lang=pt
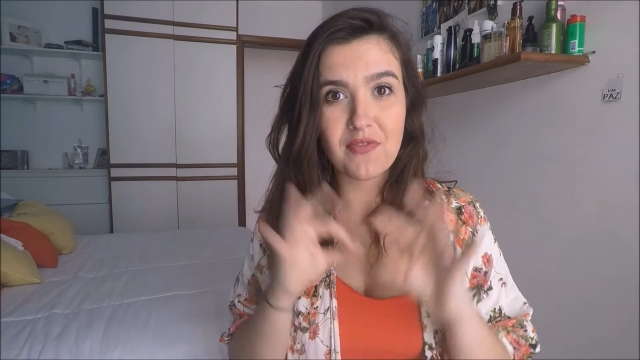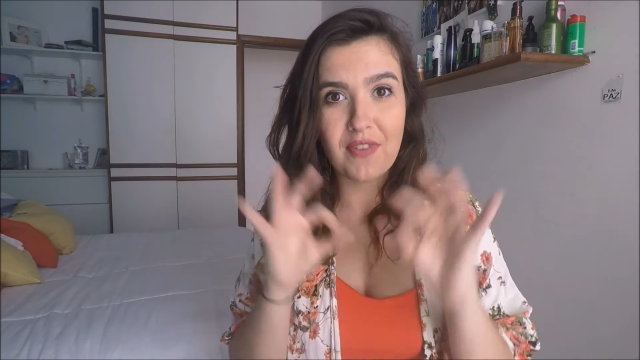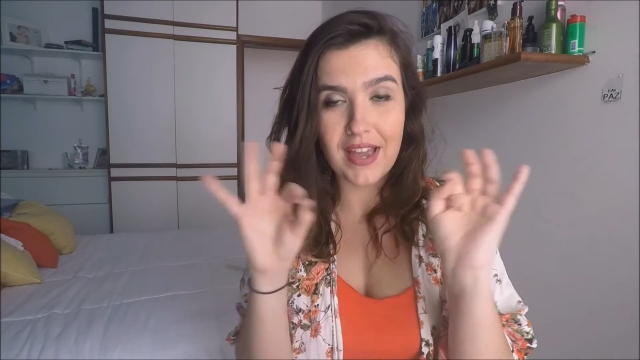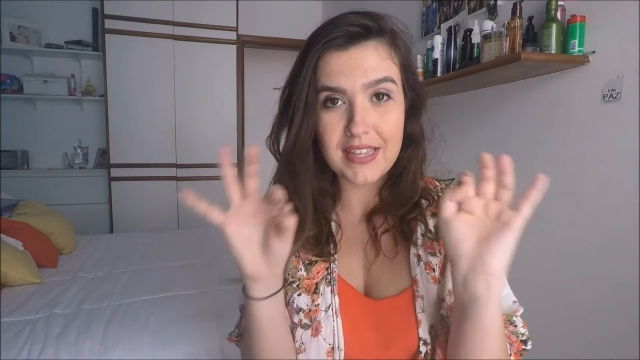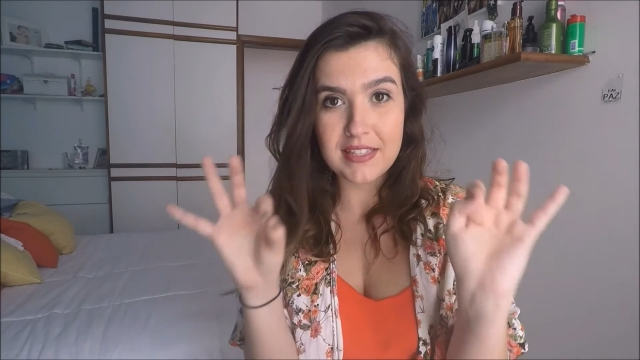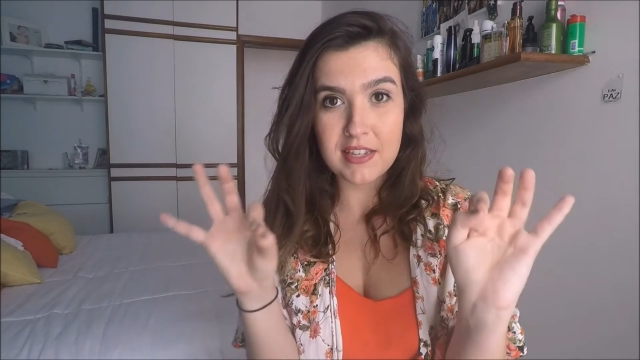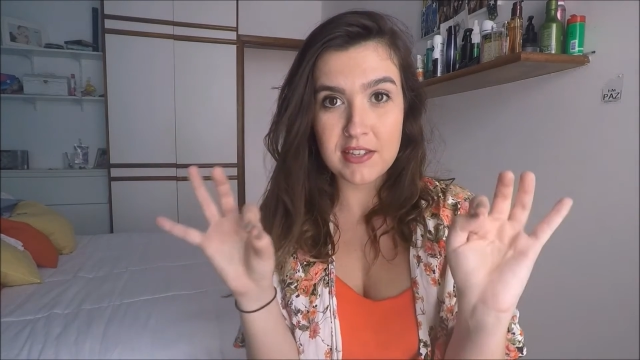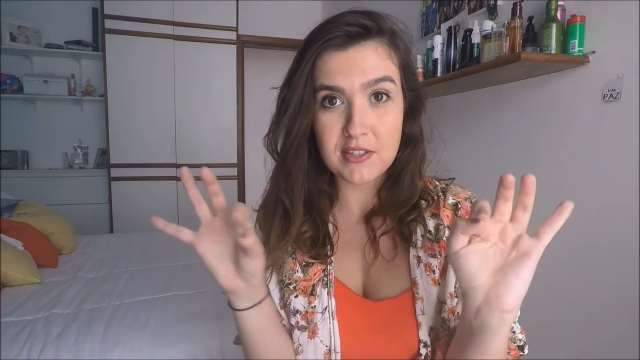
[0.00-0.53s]

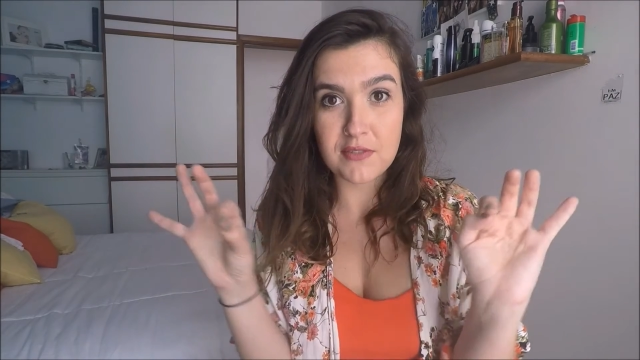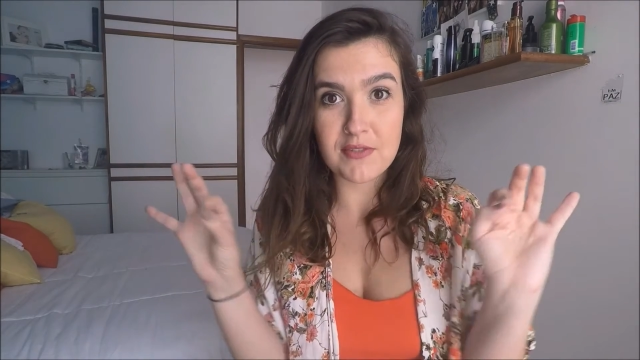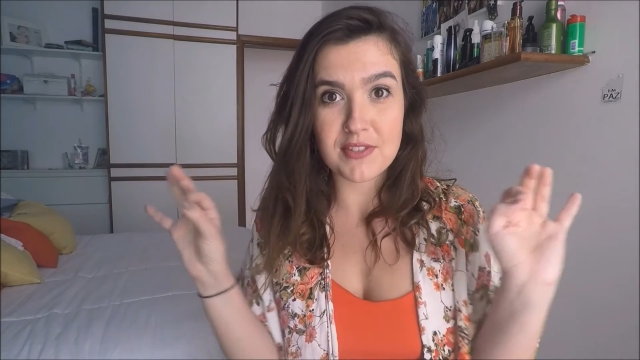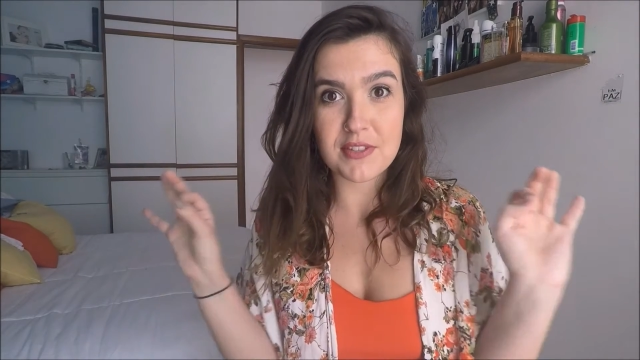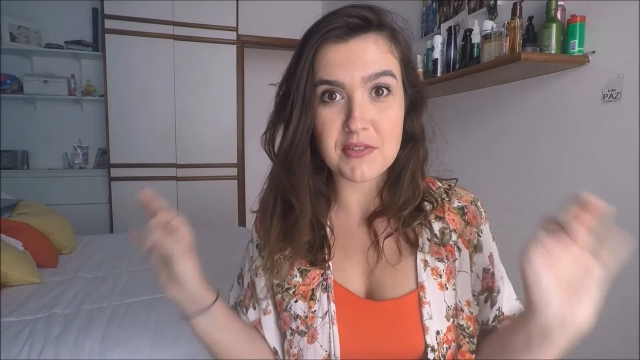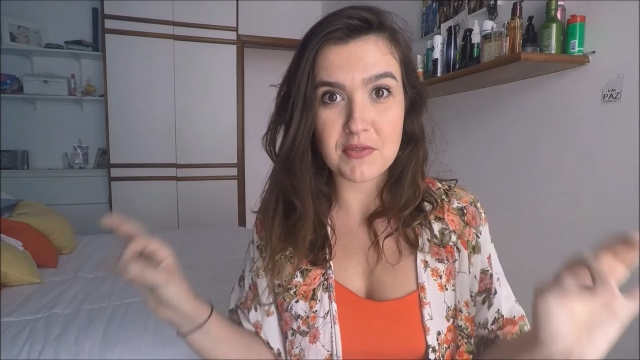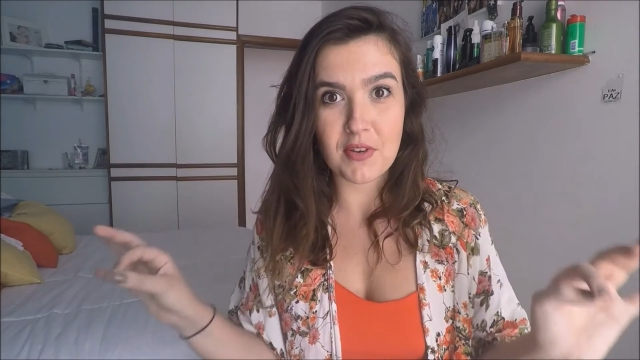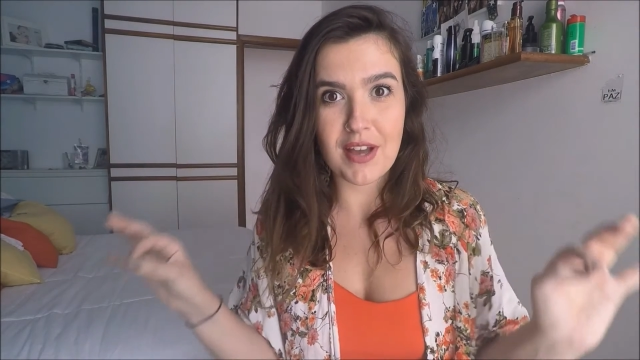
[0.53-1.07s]
Faz isso que
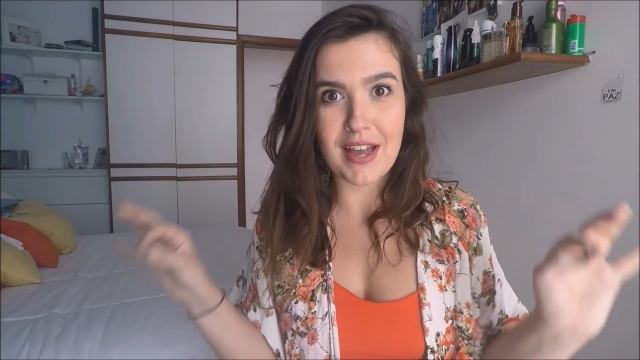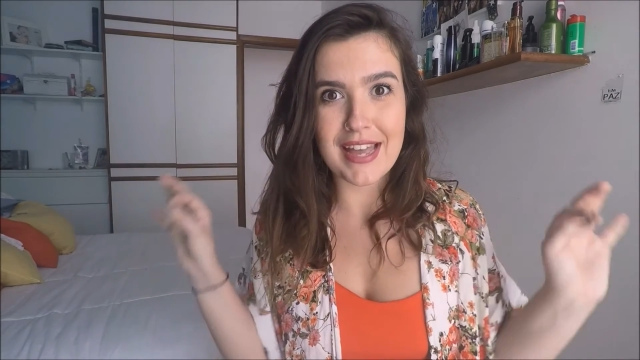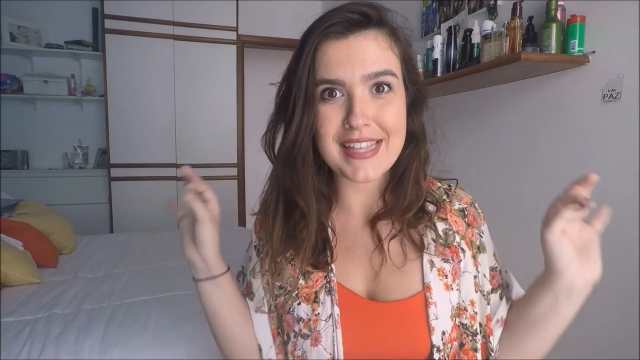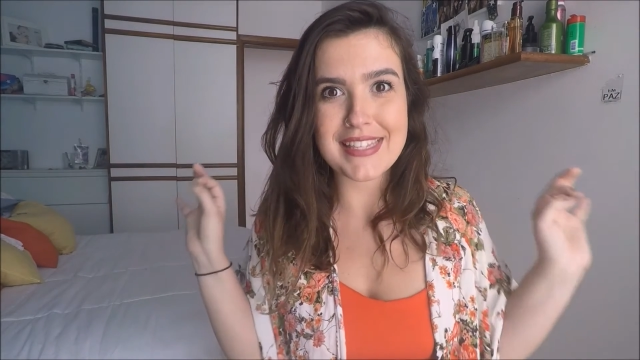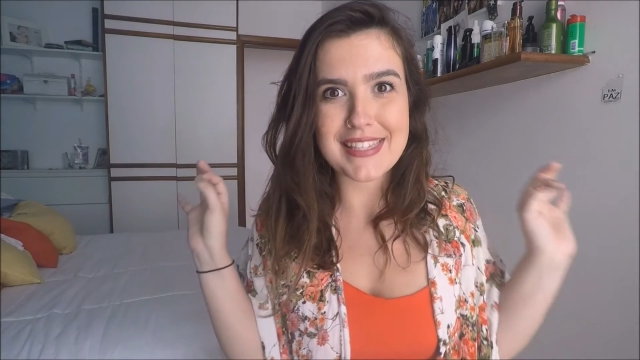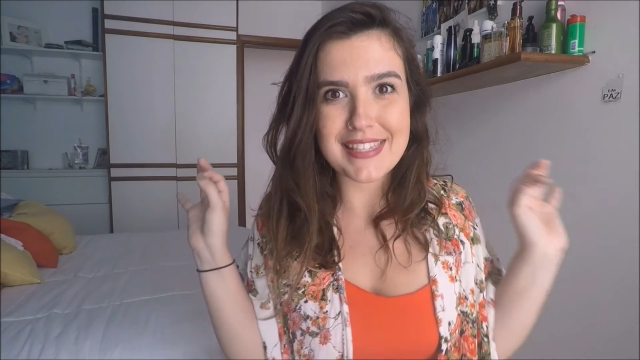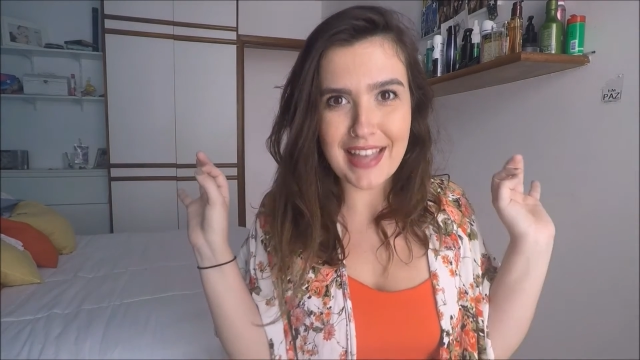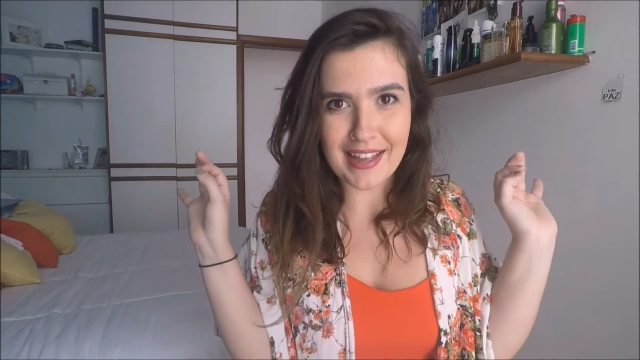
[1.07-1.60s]
vocês vão
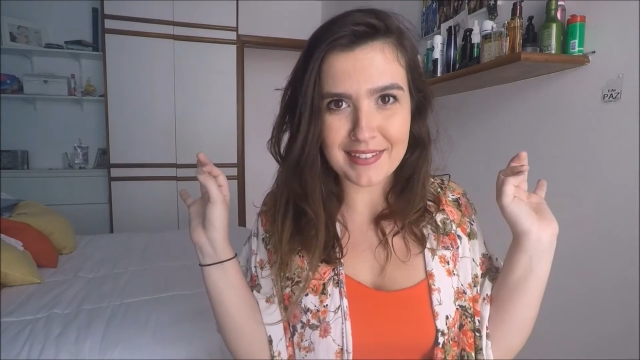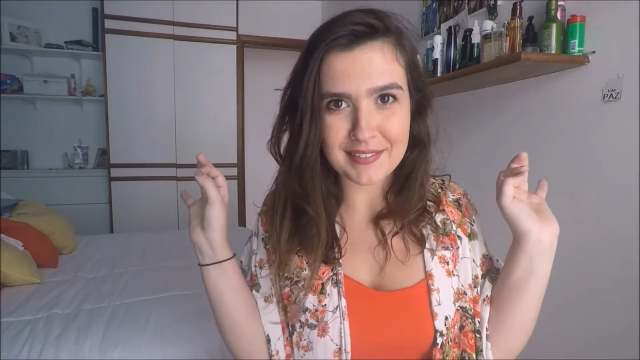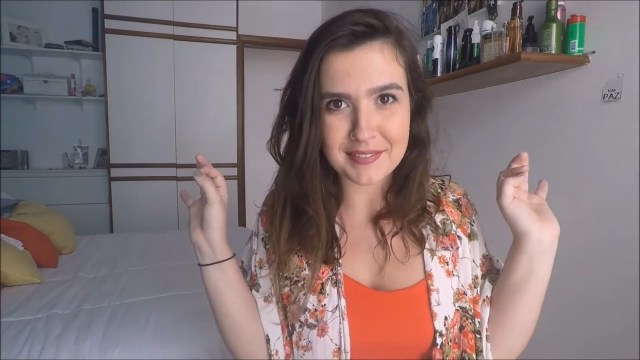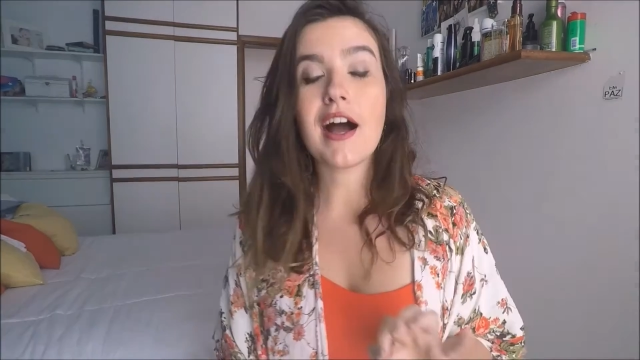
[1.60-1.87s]
arrasar.